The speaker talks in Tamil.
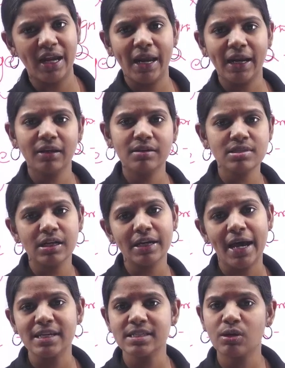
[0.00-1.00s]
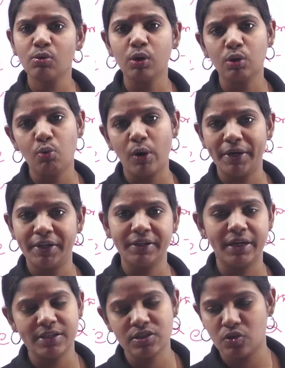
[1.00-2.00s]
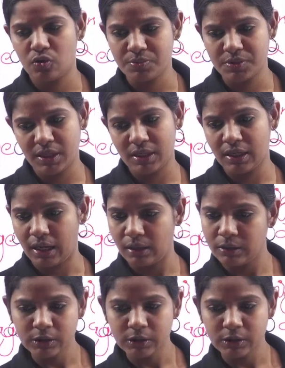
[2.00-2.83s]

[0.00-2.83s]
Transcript: டேரக்ட் ரிசல்ட் ஆன்சர் உங்களுக்கு ஒன்னு கிடச்சிருக்கும் சரிங்களா